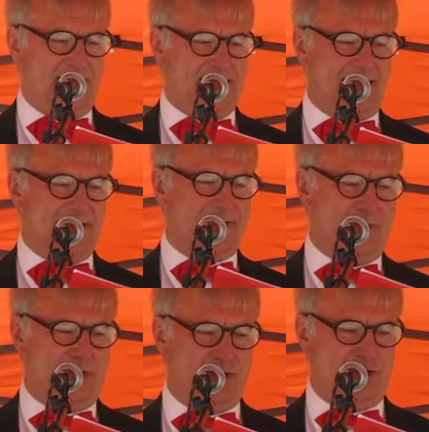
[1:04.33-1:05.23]

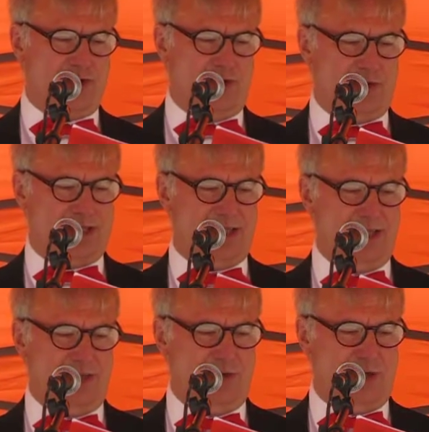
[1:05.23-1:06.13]
SS-Leute stürzten
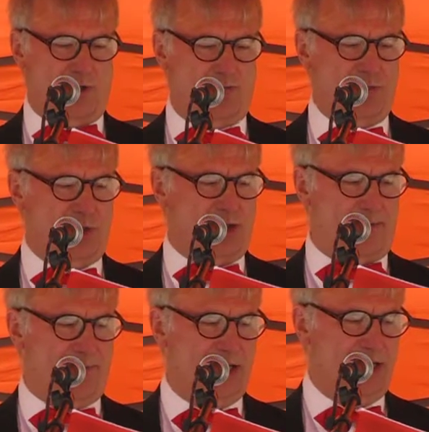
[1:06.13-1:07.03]
sich nun auf Mühsam